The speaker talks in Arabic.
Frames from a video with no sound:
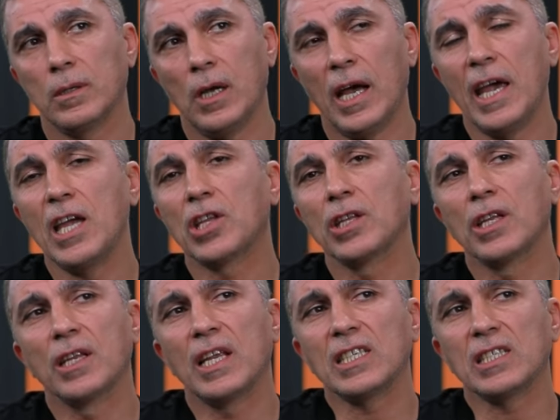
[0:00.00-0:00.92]
حقيقه ان
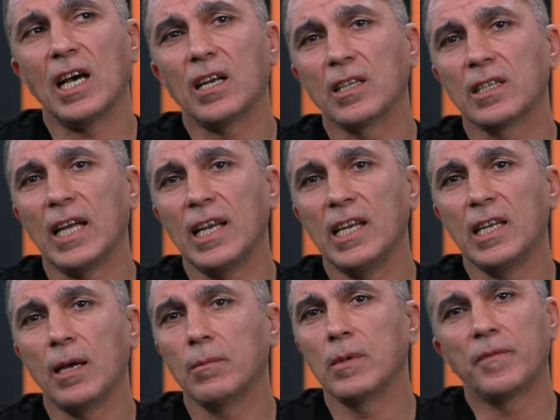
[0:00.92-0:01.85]
الناس عرضت
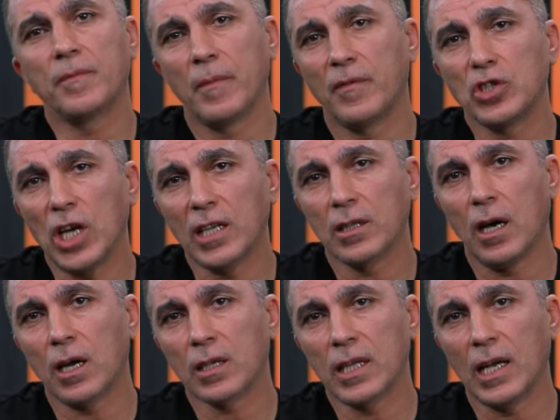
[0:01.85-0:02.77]
علينا ما فيش حد
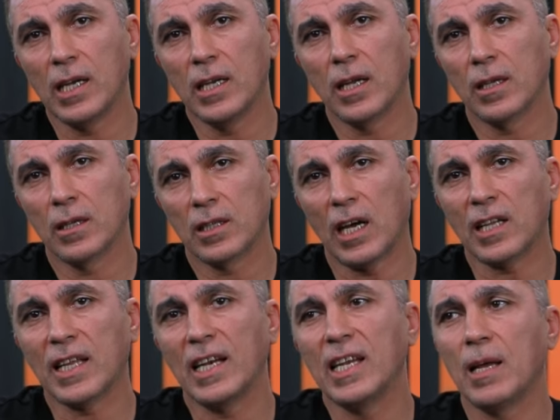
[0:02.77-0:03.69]
عرض علينا
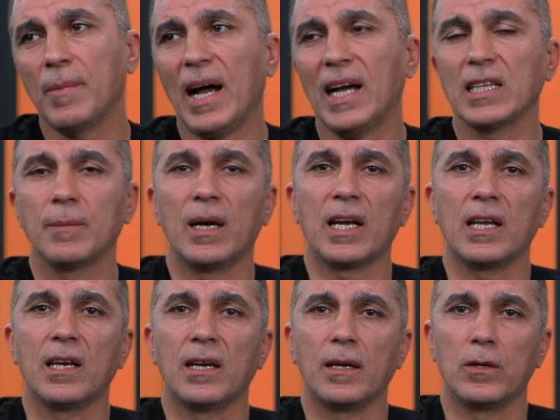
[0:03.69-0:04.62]
اتعرض علينا بعد ما
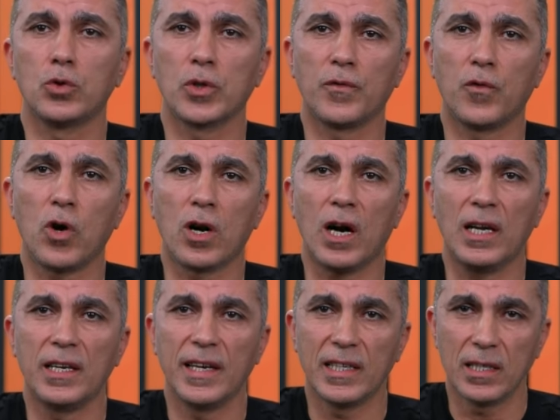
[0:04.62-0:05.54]
كان يوسف وقع
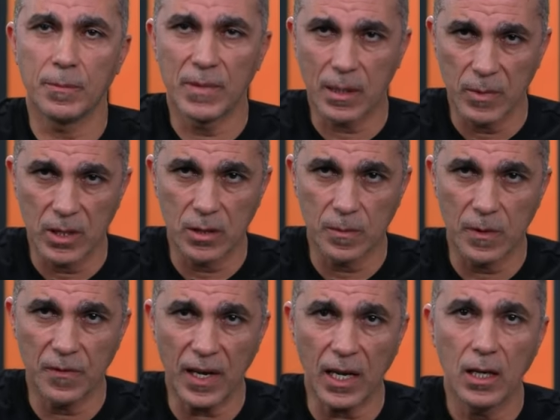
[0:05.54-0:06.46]
لنادي بيراميدز
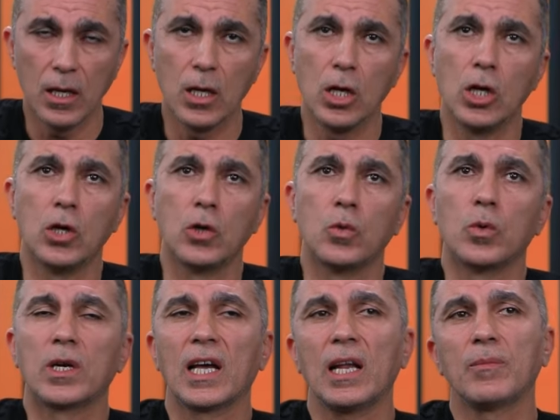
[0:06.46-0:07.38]
بالفعل
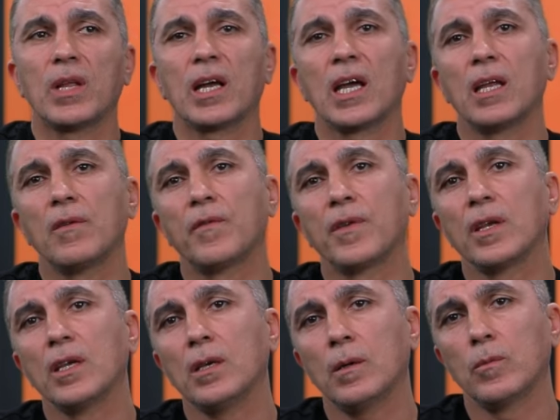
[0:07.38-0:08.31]
والكلام ده كان
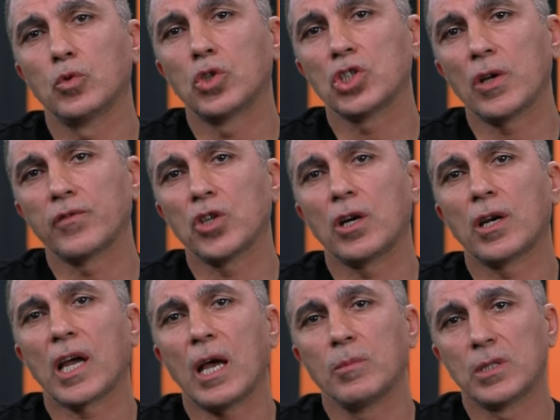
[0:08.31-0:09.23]
في منتصف شهر
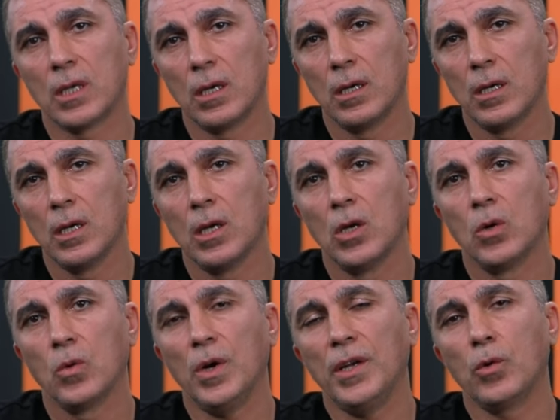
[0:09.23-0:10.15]
خمسة
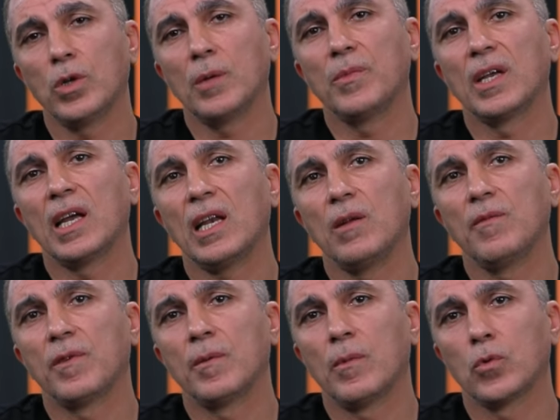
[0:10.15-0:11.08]
واحنا كنا بنتكلم
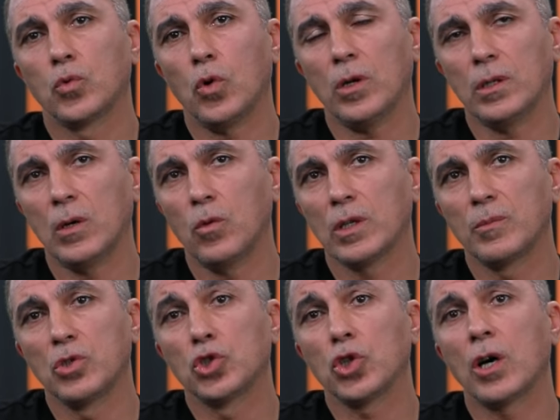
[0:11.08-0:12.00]
في موضوع دوت
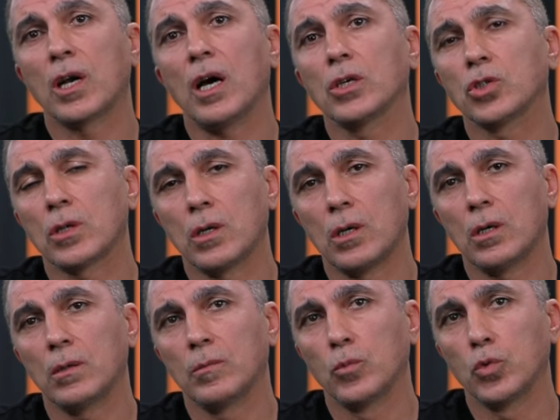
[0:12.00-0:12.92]
من شهر
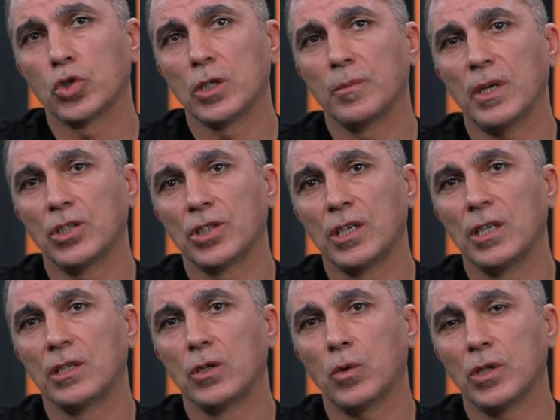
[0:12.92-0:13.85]
10 موسم
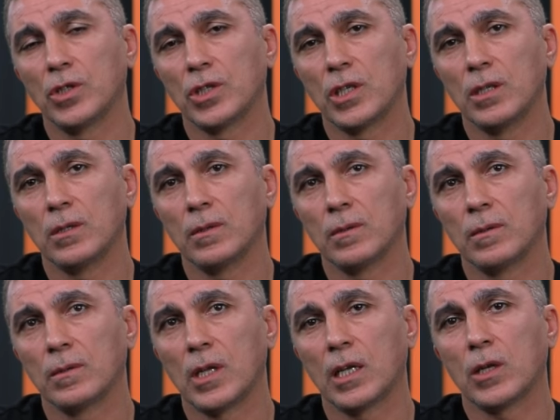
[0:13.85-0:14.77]
2022
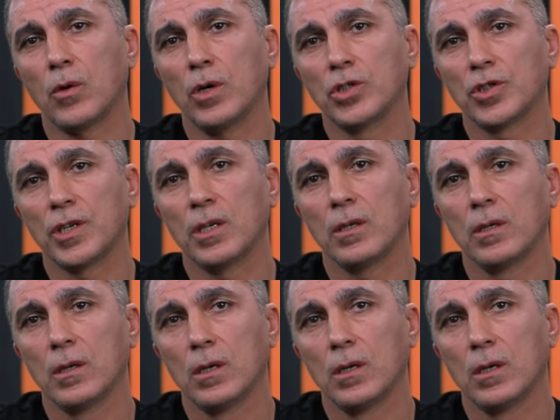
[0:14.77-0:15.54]
23